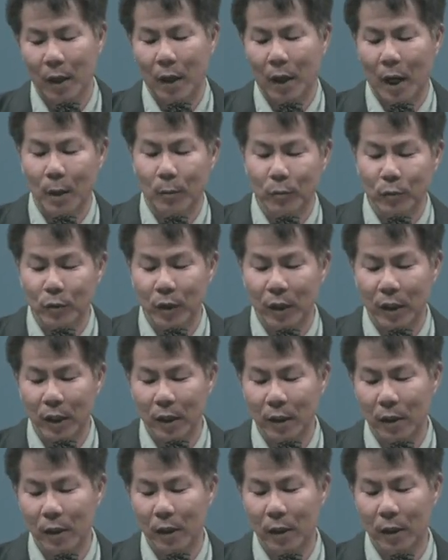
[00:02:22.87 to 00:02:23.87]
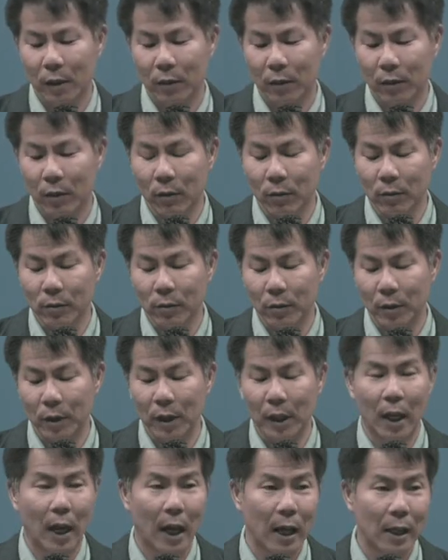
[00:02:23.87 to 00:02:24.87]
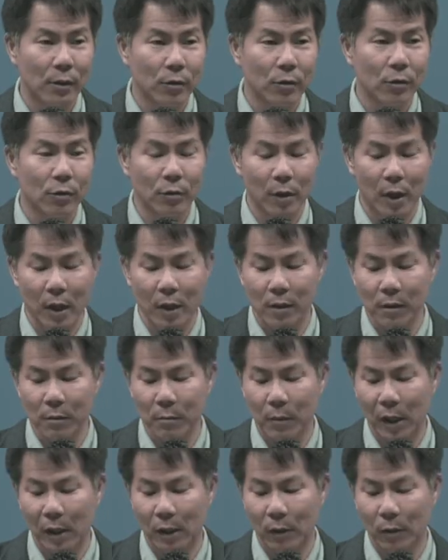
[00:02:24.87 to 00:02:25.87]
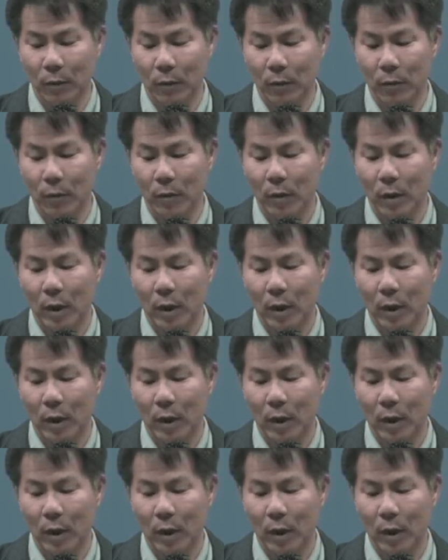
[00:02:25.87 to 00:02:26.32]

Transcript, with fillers: 아무에게나 경솔히 안수하지 말고